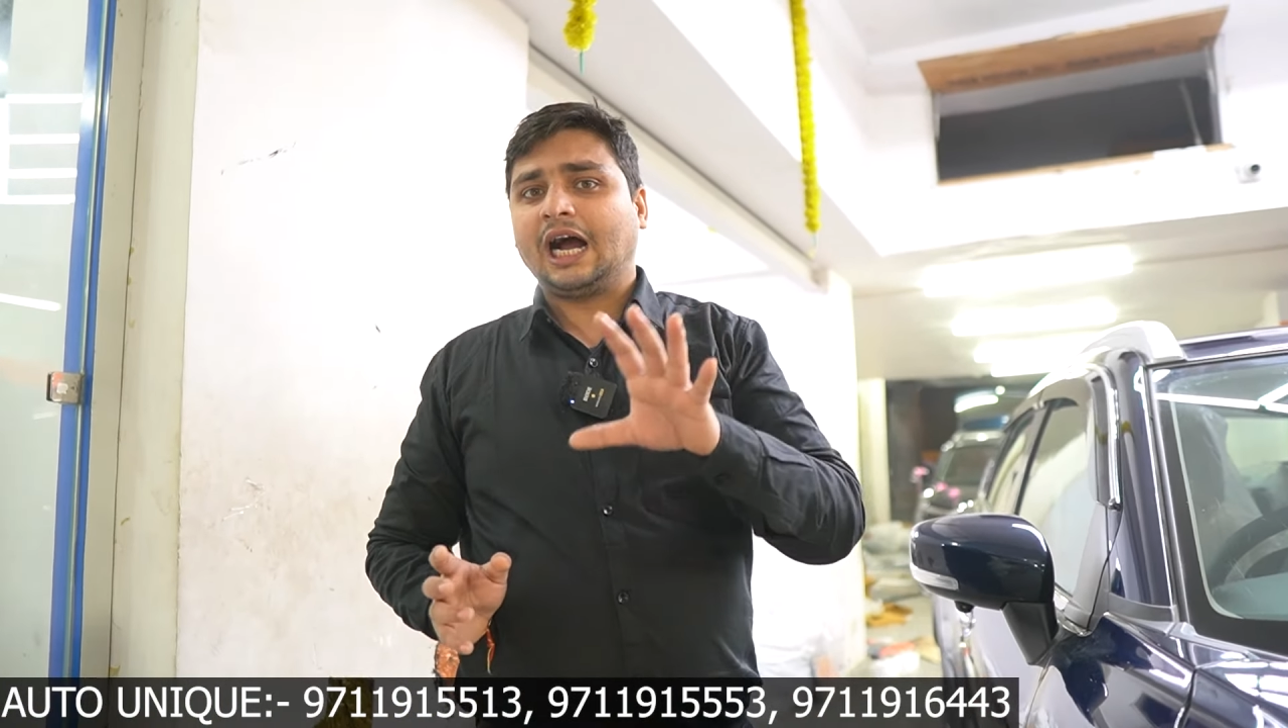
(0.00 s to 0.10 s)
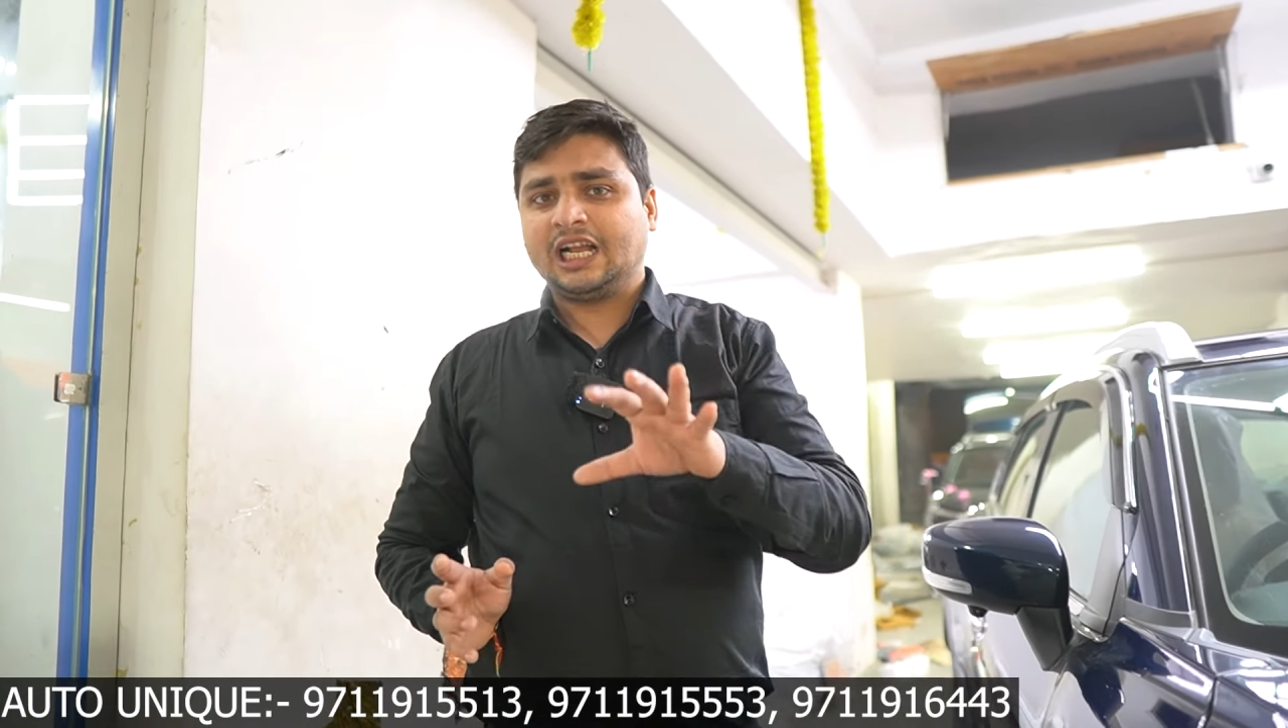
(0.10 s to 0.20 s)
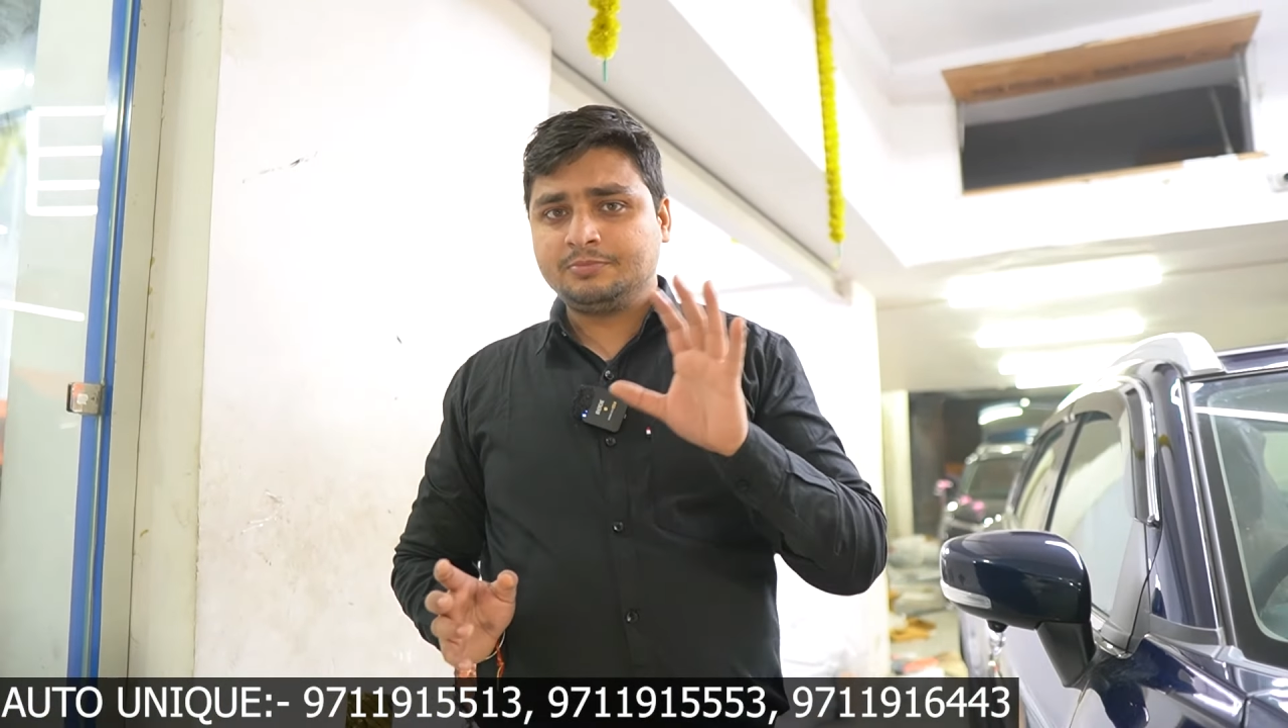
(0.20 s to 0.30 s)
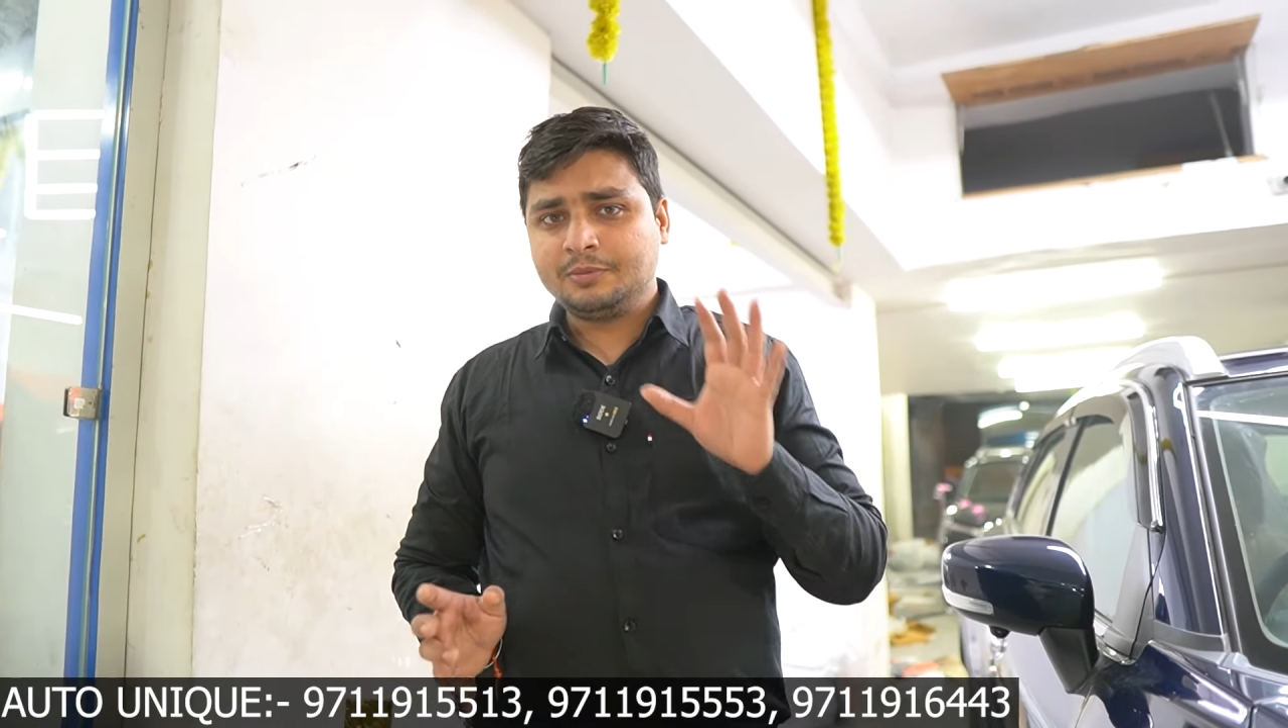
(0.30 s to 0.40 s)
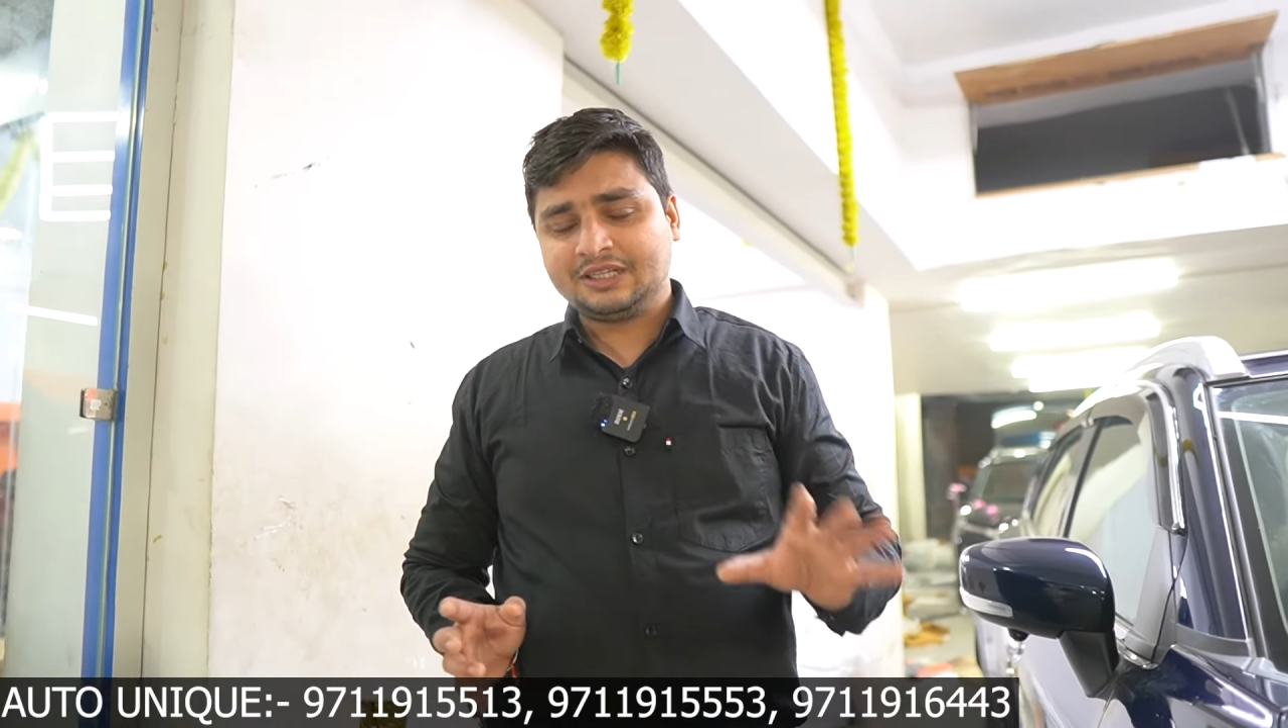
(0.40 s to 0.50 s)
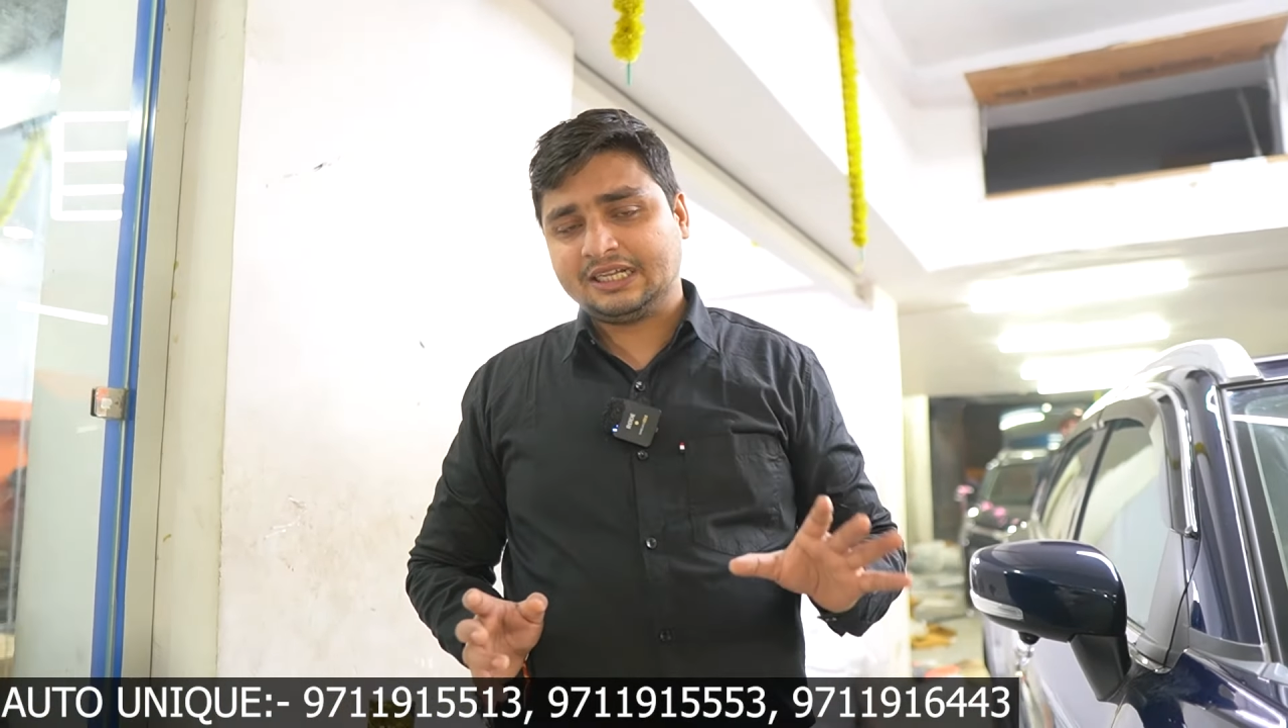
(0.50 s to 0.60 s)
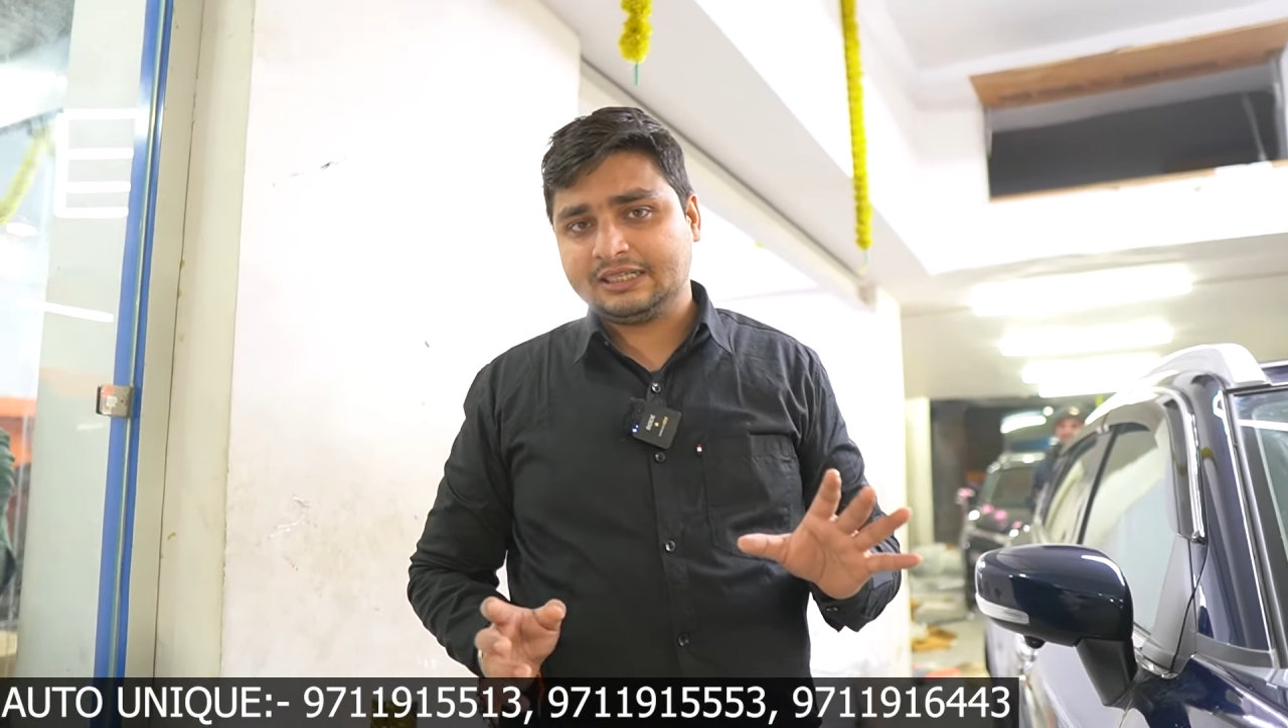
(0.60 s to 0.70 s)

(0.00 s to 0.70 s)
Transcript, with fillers: आज भी बता